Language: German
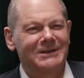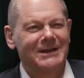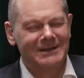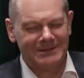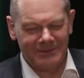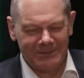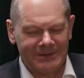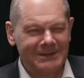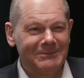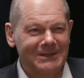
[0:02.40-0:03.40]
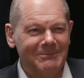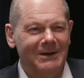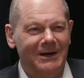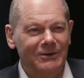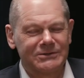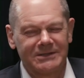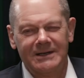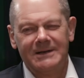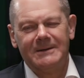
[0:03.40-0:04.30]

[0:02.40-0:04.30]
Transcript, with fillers: ich kannte mich mit dem Thema aus